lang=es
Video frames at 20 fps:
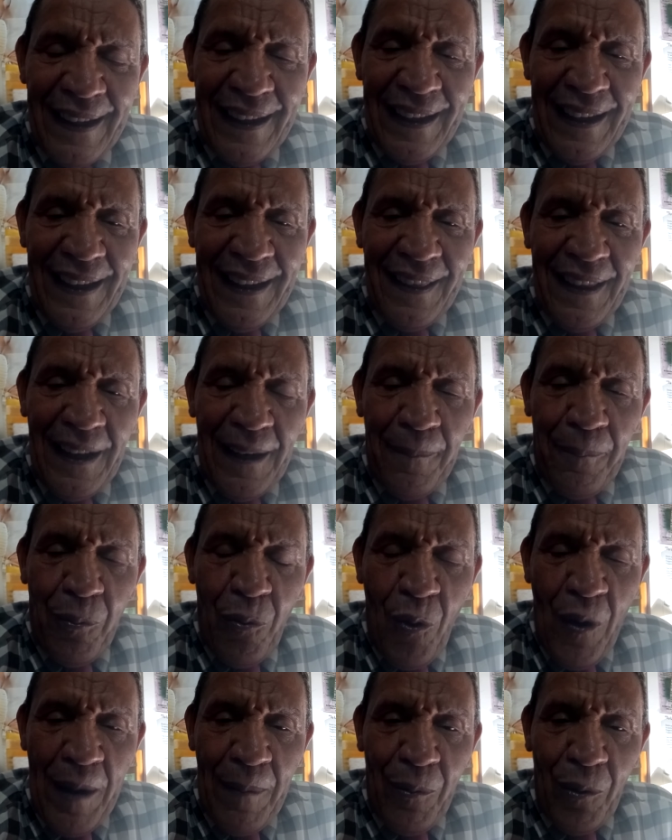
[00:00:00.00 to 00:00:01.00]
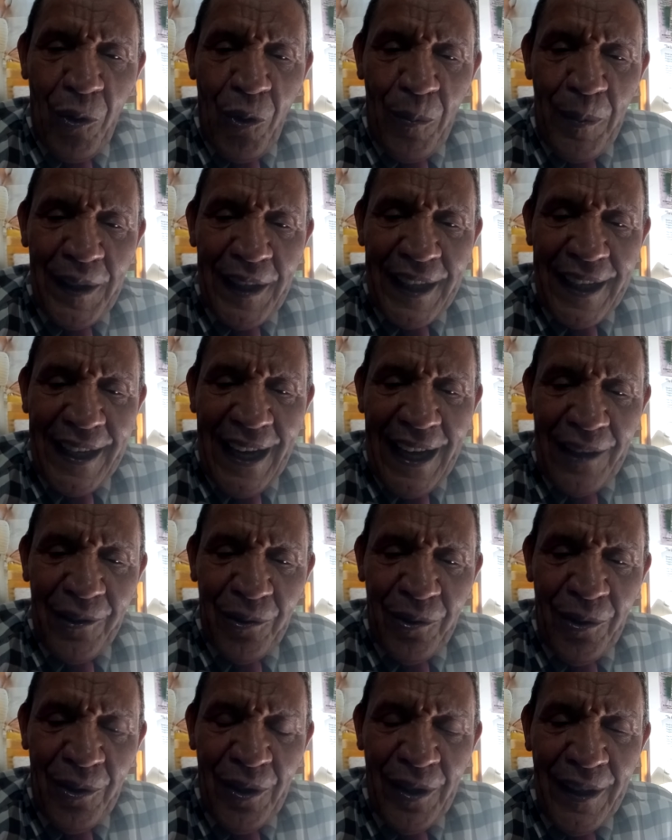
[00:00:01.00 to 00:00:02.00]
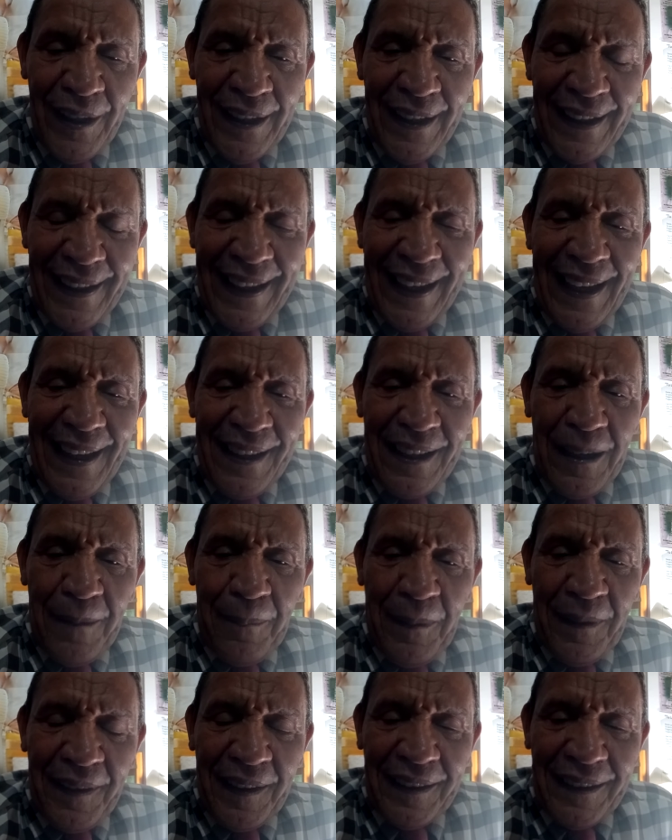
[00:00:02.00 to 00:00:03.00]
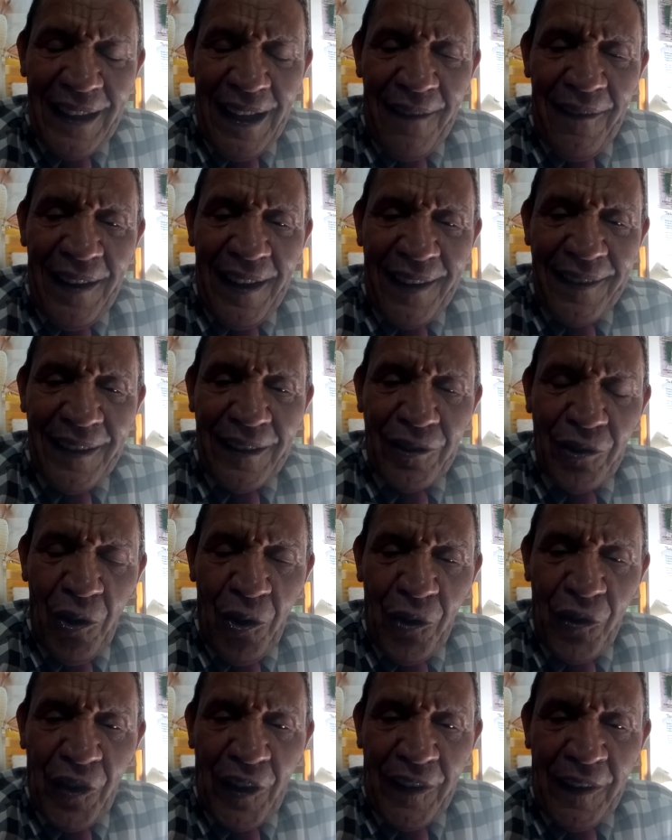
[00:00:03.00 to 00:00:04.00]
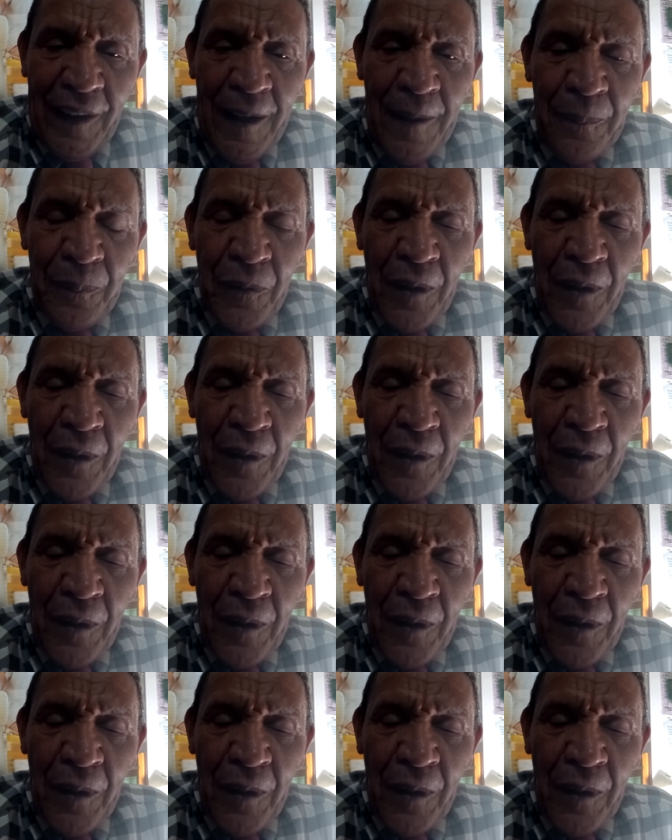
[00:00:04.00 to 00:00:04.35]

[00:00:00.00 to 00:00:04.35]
y del pueblo dominicano que él representaba en ese entonces,